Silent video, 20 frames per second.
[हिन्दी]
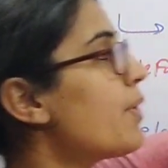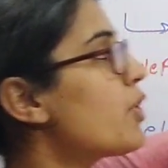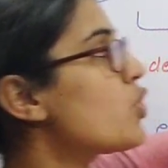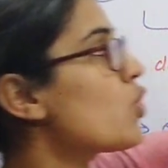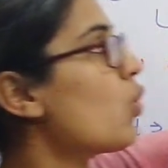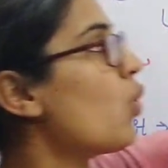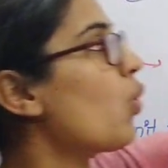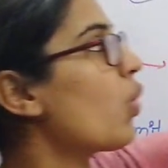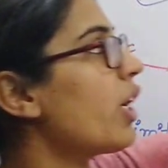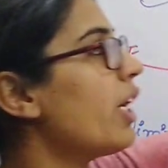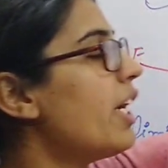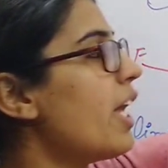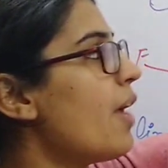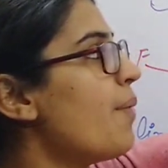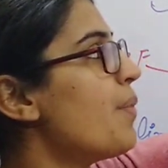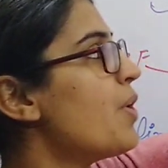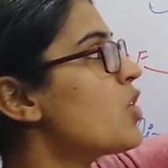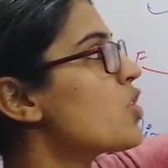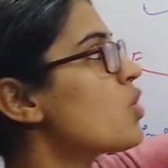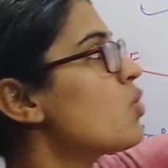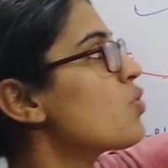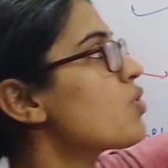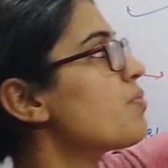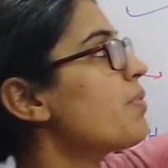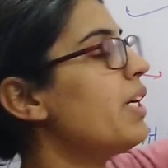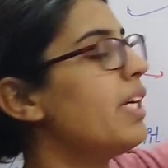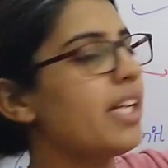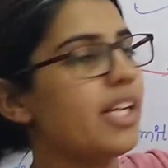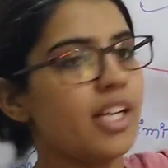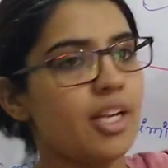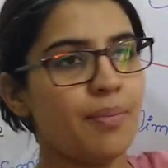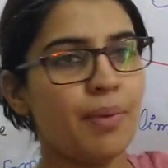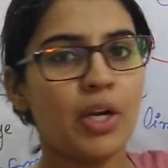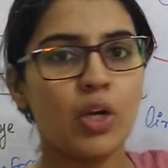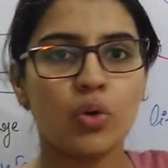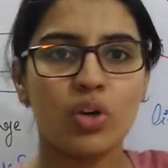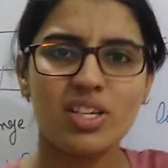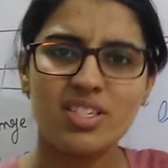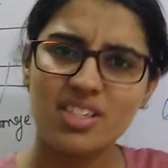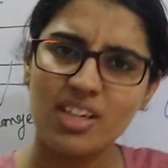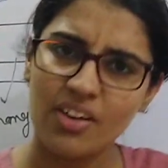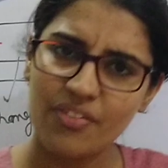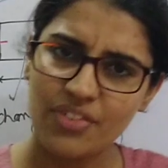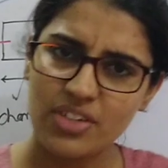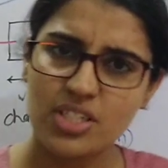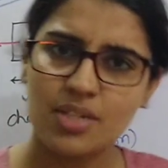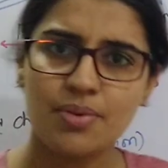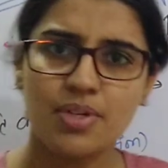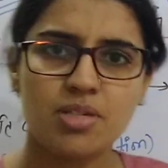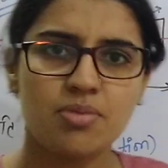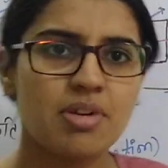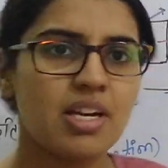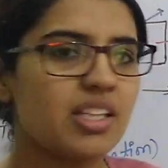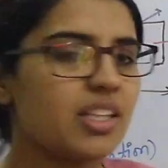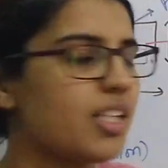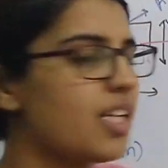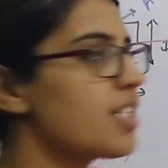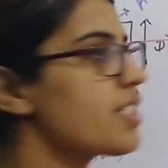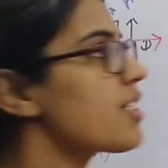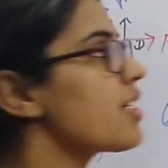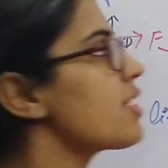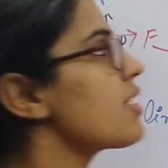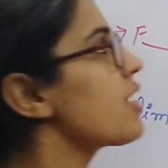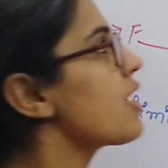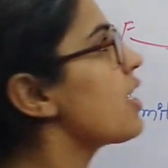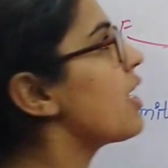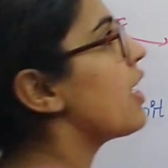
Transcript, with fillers: पर जो होगी डायमेंशन उसमें डिक्रीमेंट होगा साफ ही समझ में आती है ये चीज़